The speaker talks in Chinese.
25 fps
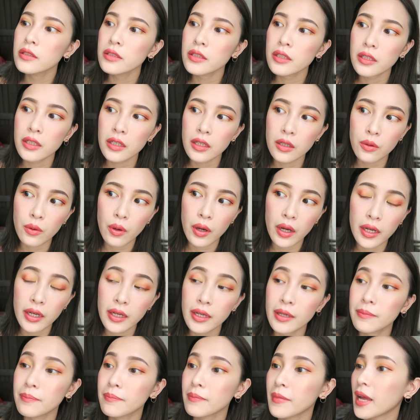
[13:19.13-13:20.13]
这个光
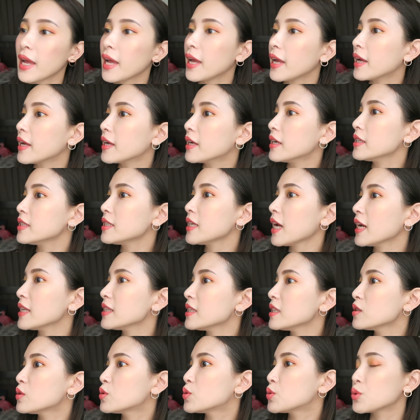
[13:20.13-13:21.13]
很美，而且它
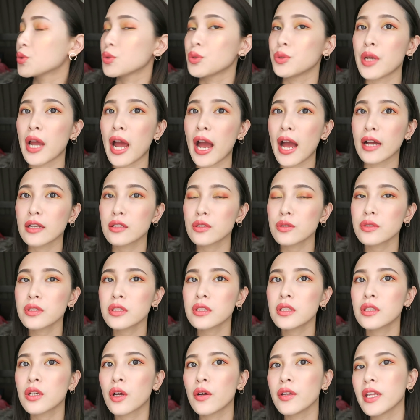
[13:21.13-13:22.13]
的橘啊，就
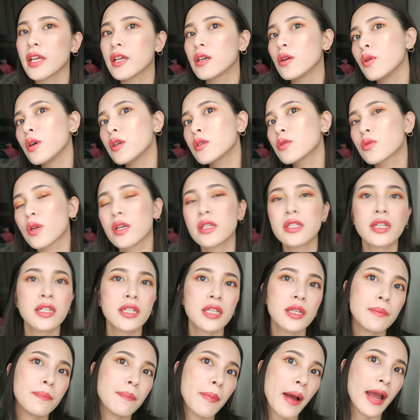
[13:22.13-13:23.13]
是有点会随着
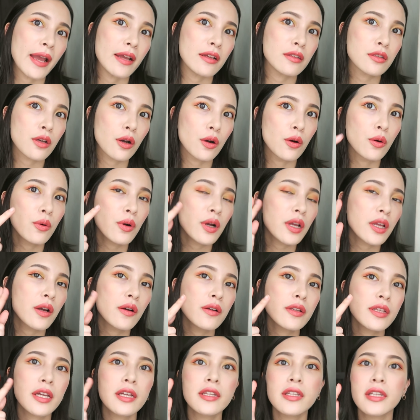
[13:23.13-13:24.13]
你摆动，会
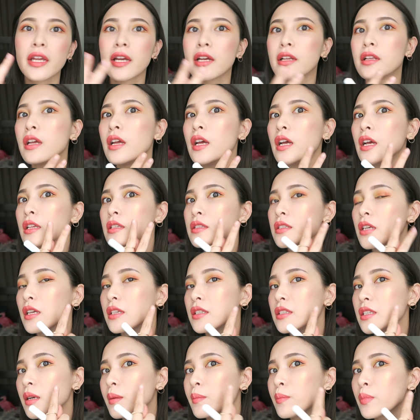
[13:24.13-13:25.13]
有一点点
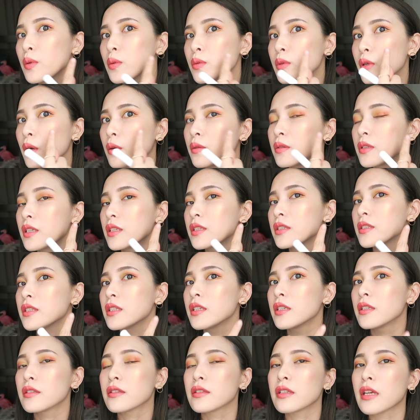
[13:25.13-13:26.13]
呈现不同的
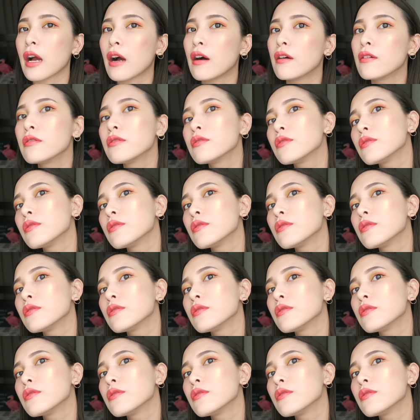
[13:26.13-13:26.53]
色调。